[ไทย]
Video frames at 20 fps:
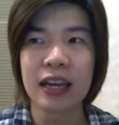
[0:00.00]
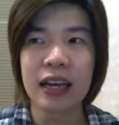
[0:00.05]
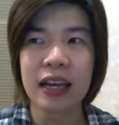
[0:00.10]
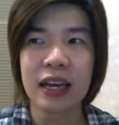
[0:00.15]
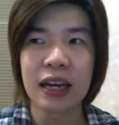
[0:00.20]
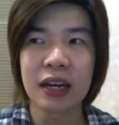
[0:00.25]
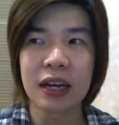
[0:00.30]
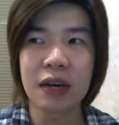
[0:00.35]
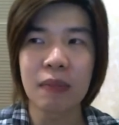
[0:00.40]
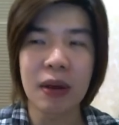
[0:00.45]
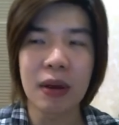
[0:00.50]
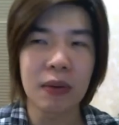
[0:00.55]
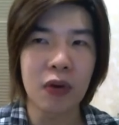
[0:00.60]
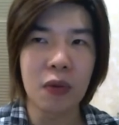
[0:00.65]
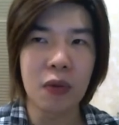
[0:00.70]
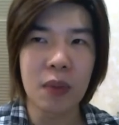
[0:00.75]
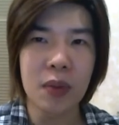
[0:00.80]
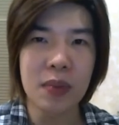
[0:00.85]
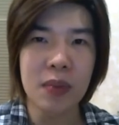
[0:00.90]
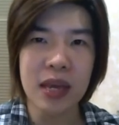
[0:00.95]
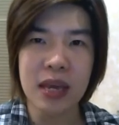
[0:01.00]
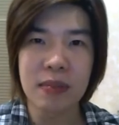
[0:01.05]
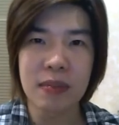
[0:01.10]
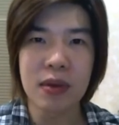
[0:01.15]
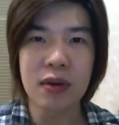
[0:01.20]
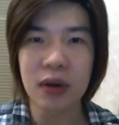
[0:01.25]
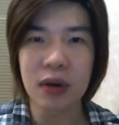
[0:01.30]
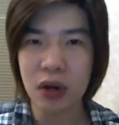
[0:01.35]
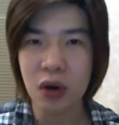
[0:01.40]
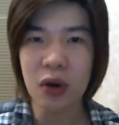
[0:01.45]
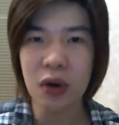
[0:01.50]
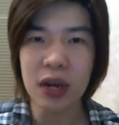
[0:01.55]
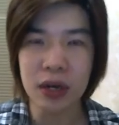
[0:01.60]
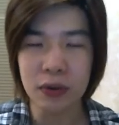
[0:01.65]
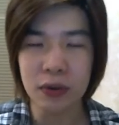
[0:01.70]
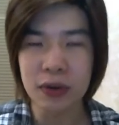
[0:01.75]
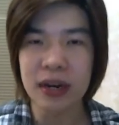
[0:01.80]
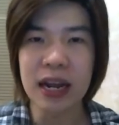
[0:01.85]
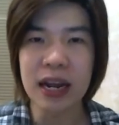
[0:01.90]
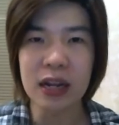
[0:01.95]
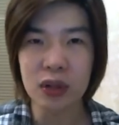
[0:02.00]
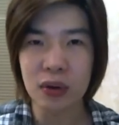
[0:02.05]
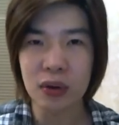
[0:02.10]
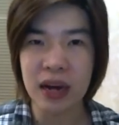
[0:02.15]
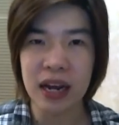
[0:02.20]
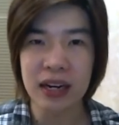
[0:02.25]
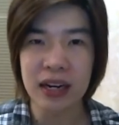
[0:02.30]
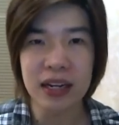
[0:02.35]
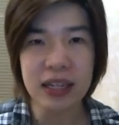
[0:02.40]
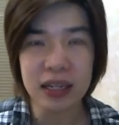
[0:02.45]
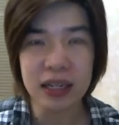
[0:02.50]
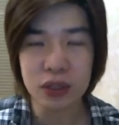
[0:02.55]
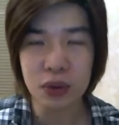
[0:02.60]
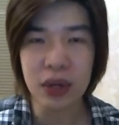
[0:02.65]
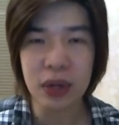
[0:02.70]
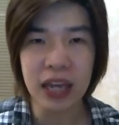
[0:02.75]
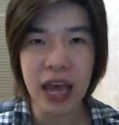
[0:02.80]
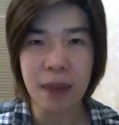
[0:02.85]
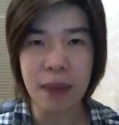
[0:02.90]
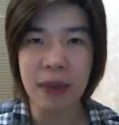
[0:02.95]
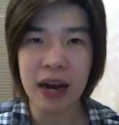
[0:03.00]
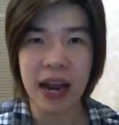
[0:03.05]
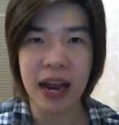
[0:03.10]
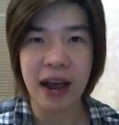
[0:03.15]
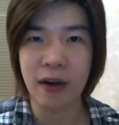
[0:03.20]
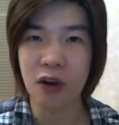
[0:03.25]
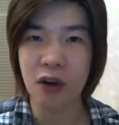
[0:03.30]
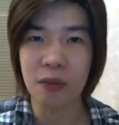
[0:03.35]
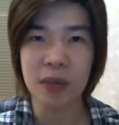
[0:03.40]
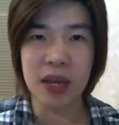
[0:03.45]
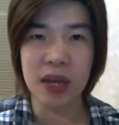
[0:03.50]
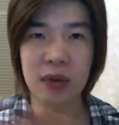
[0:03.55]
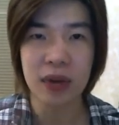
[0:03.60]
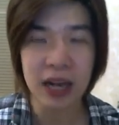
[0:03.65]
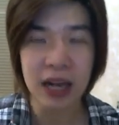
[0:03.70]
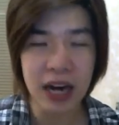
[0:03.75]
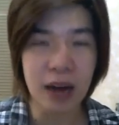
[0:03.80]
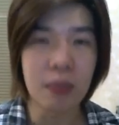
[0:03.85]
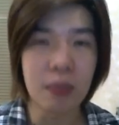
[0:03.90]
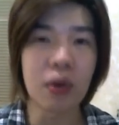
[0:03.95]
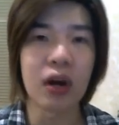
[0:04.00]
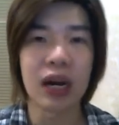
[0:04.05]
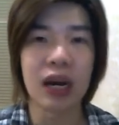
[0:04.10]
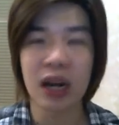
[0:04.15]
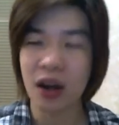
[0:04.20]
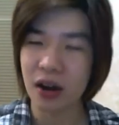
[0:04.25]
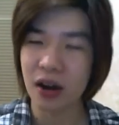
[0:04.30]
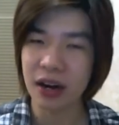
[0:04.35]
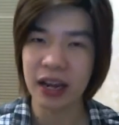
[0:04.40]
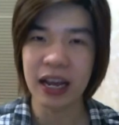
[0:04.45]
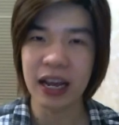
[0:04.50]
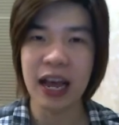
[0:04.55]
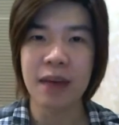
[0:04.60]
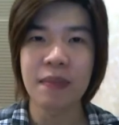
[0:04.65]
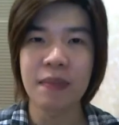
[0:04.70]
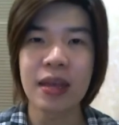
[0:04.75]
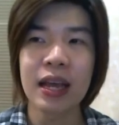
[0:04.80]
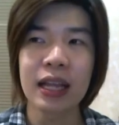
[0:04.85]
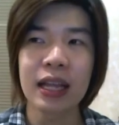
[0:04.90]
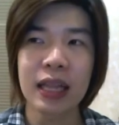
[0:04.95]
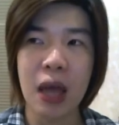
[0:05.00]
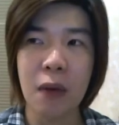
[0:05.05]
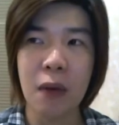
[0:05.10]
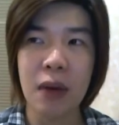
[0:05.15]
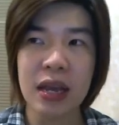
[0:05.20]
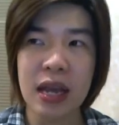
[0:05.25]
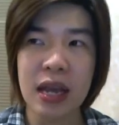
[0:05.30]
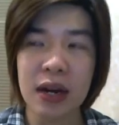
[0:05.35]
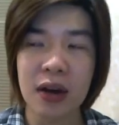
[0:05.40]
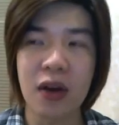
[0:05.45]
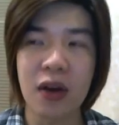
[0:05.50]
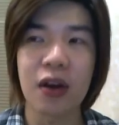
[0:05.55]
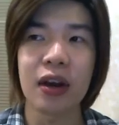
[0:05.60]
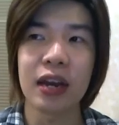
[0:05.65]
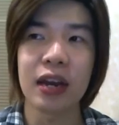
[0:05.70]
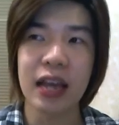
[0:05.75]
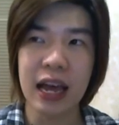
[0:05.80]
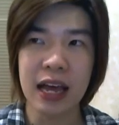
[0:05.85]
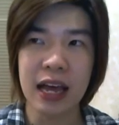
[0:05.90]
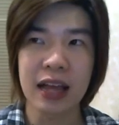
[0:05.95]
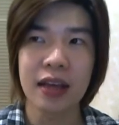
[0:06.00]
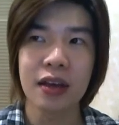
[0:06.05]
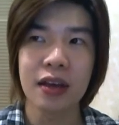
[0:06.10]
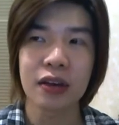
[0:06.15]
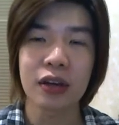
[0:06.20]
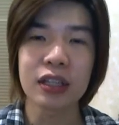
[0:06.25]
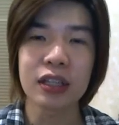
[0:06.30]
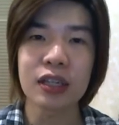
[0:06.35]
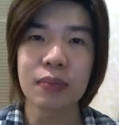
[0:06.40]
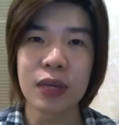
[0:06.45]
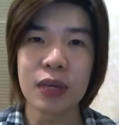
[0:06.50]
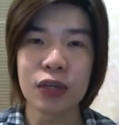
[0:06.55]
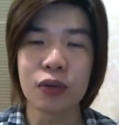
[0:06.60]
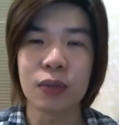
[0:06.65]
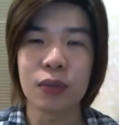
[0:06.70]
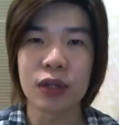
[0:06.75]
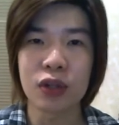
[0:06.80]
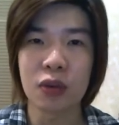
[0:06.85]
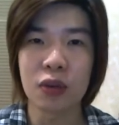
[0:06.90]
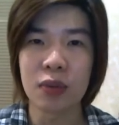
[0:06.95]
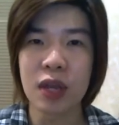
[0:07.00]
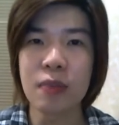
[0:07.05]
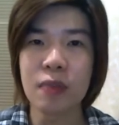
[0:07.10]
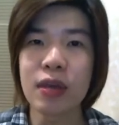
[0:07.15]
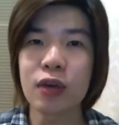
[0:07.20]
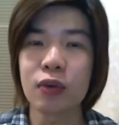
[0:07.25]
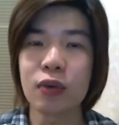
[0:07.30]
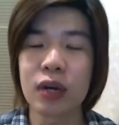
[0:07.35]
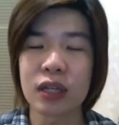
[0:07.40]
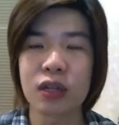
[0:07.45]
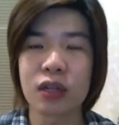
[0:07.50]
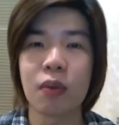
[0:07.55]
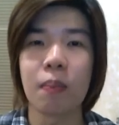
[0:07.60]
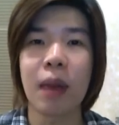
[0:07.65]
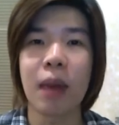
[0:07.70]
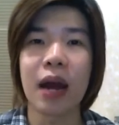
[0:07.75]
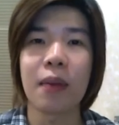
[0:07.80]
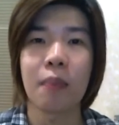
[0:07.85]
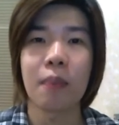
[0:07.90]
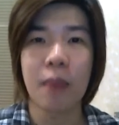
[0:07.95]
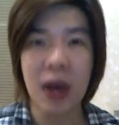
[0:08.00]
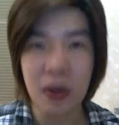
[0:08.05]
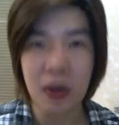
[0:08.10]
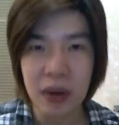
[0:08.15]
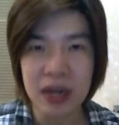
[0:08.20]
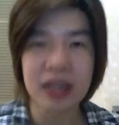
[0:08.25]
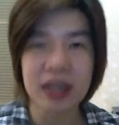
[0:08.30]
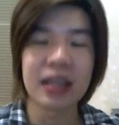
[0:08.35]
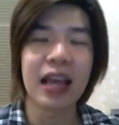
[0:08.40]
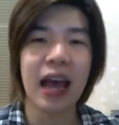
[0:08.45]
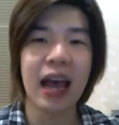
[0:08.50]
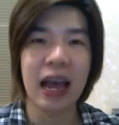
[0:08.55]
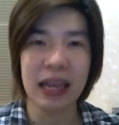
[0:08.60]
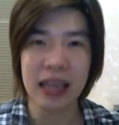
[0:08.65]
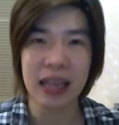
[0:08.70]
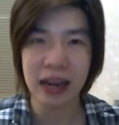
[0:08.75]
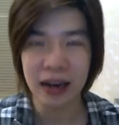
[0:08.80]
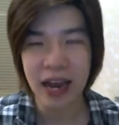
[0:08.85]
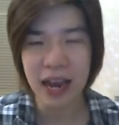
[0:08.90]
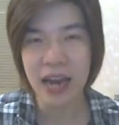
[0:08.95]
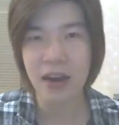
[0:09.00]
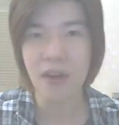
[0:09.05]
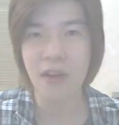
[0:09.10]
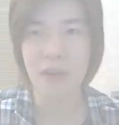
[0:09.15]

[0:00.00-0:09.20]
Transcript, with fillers: คือมันคงไม่มี miracle ingredient ตัวไหนที่จะช่วยแก้ปัญหาของผิวได้ทั้งหมดหรอกนะครับแต่ว่าอย่างน้อยเนี่ยก็จะมีส่วนผสมที่มีคุณสมบัติมากกว่าหนึ่งอย่างอย่างแน่นอน